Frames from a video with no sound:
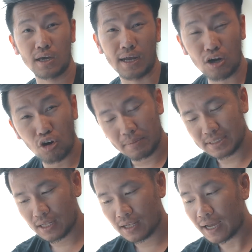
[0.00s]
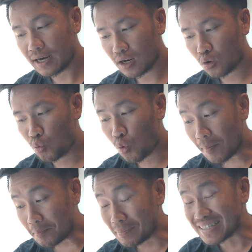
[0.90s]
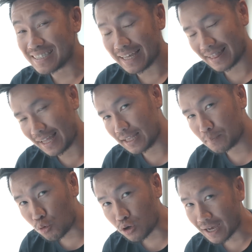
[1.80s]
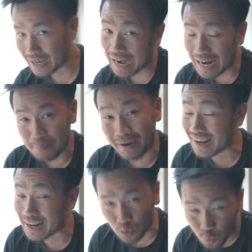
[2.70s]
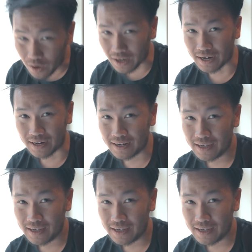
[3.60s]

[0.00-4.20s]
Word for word: Karena kalau misalkan gue miss deadline-nya pun kagak ada yang marahin gue kan.